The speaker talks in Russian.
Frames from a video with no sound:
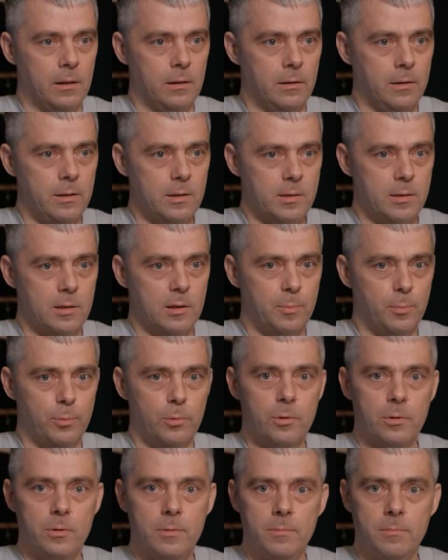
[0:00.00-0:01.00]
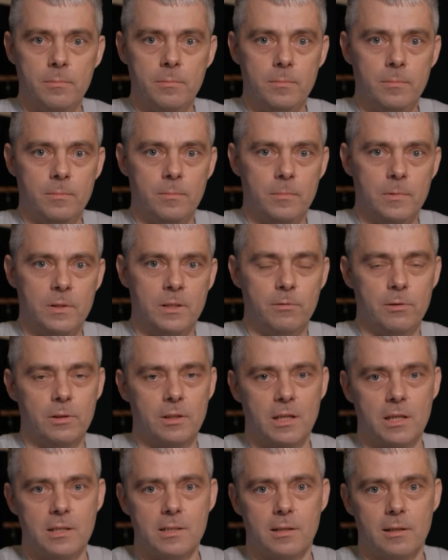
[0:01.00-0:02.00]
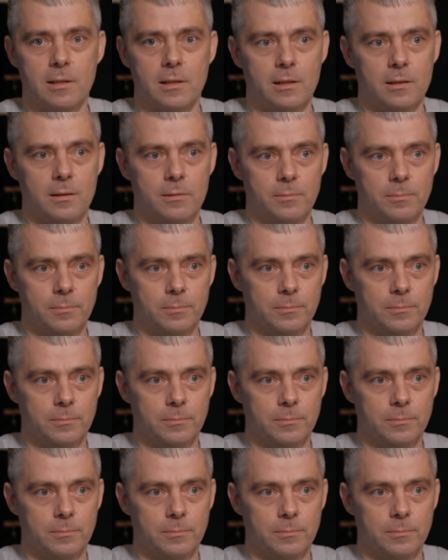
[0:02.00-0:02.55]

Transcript: И с тех пор 19 лет